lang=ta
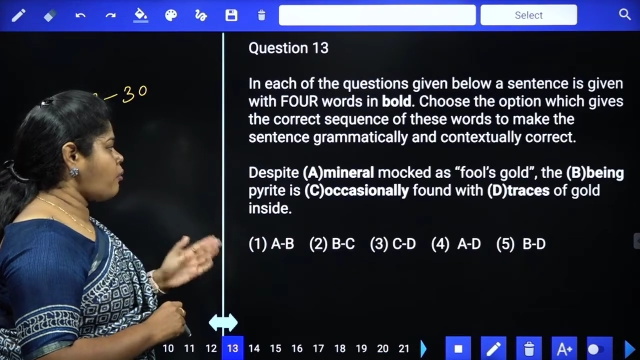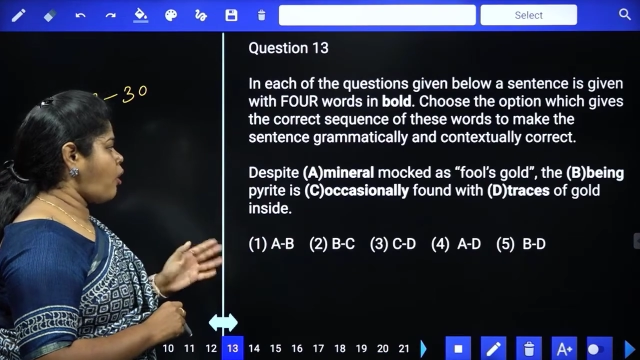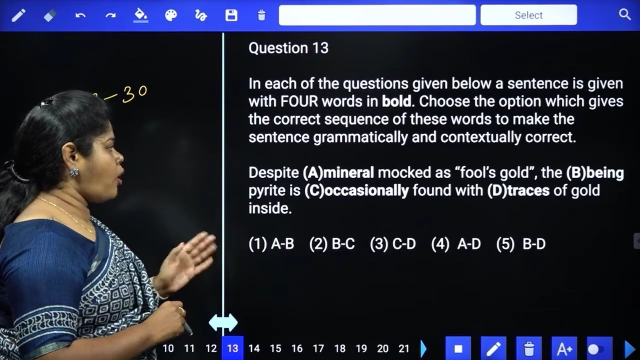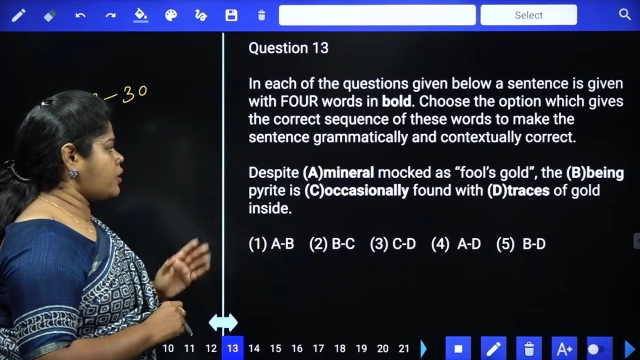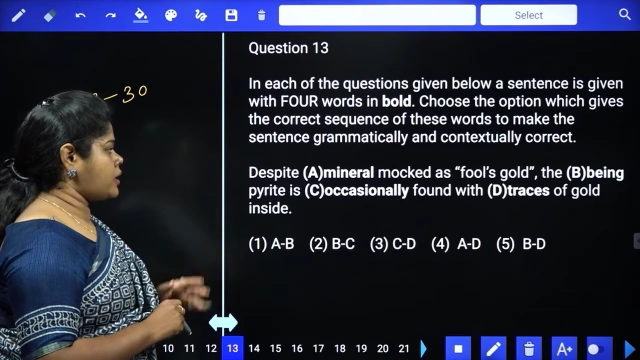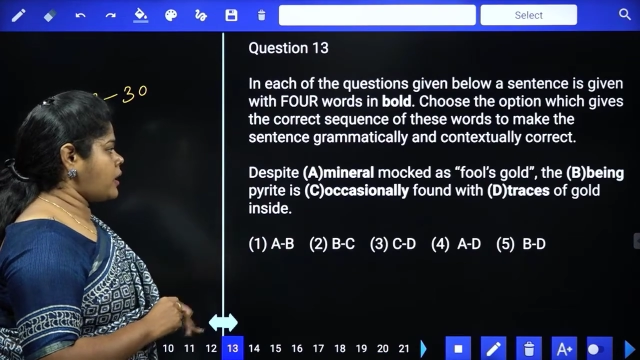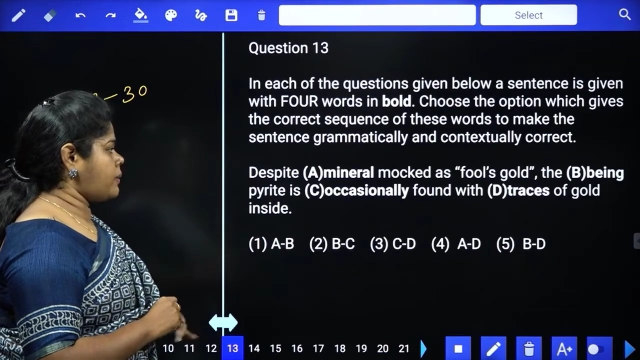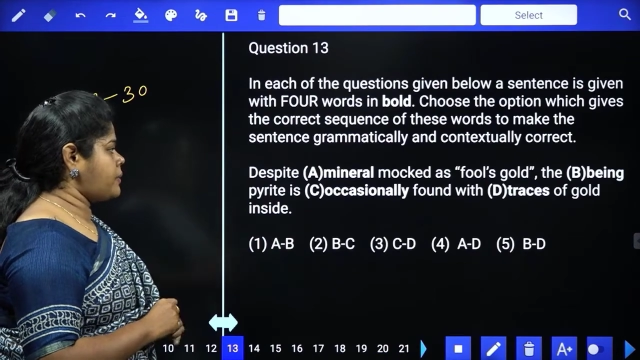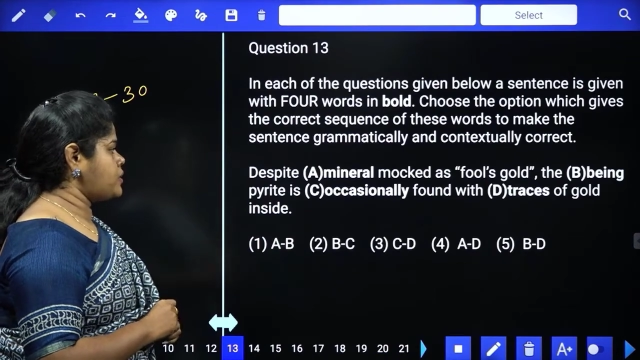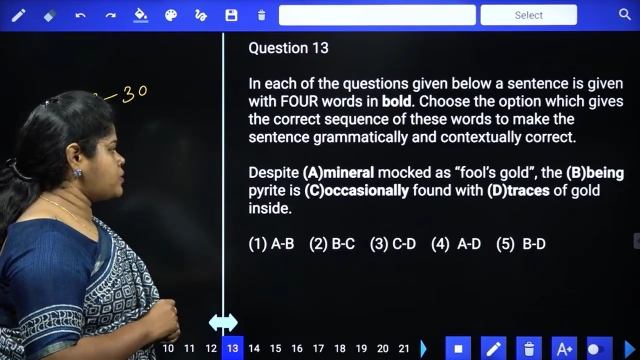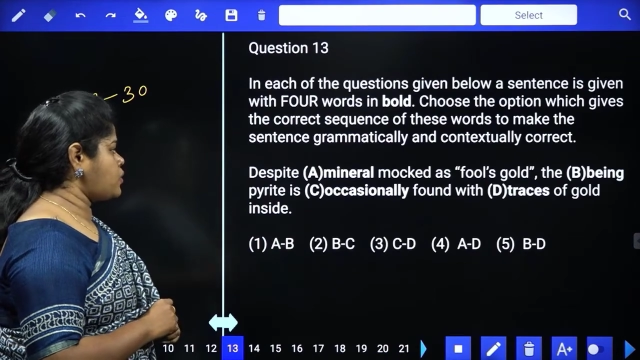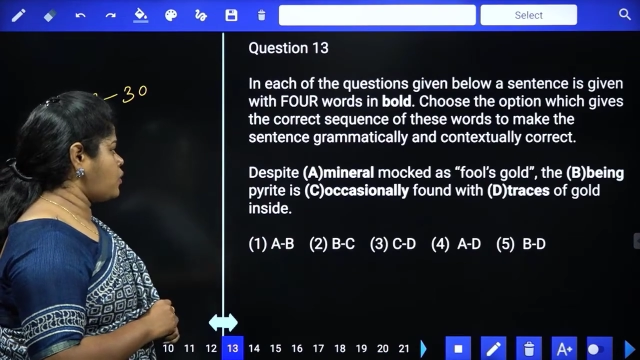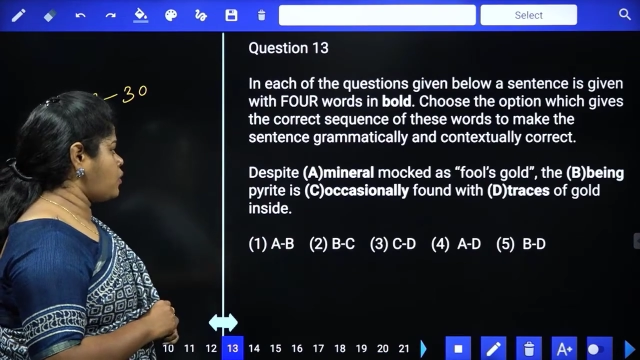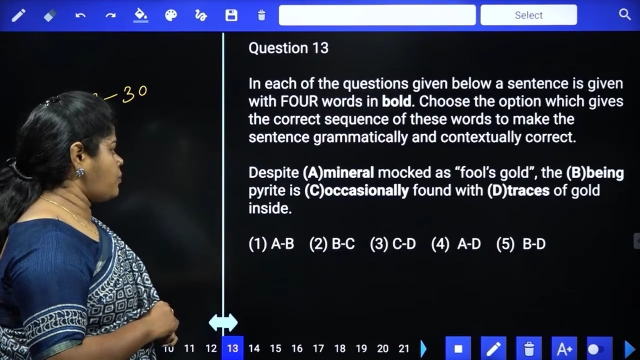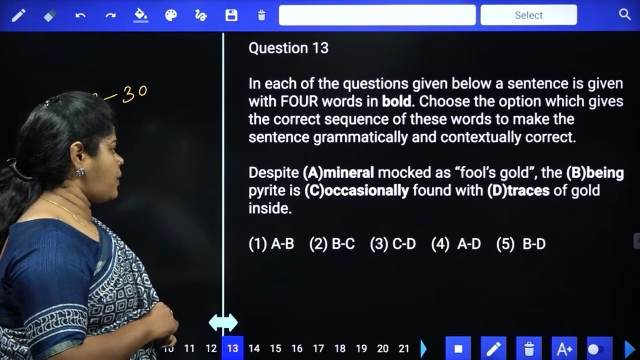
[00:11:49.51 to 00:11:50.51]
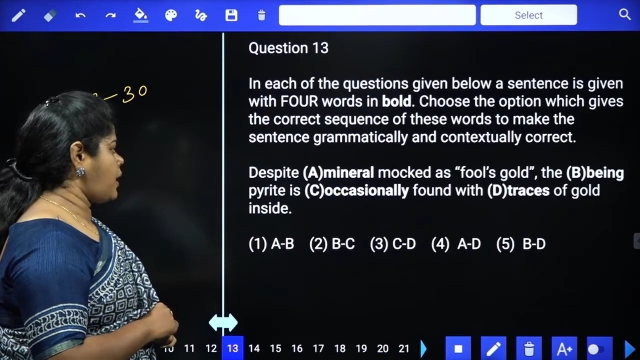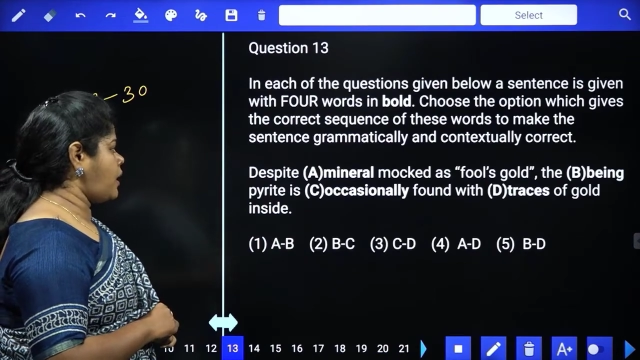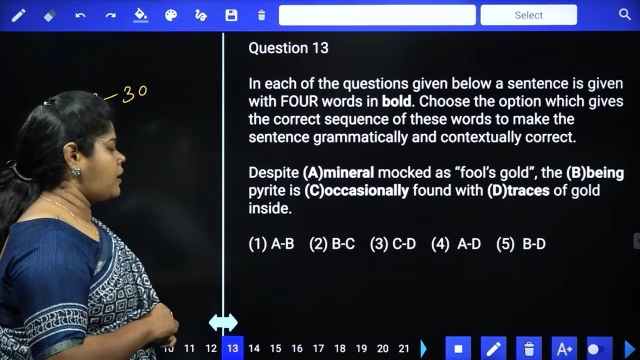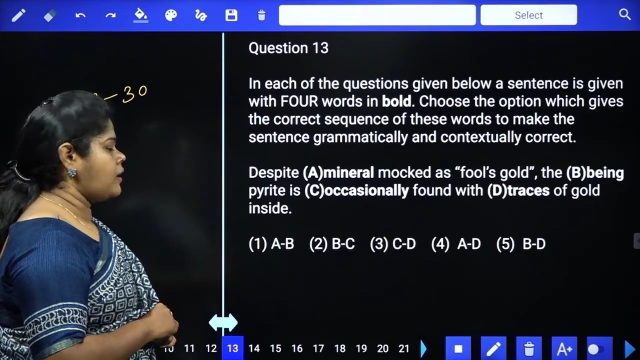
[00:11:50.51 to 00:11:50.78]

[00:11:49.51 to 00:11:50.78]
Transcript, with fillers: மார்க் அப்படின்னு சொல்லுவோமா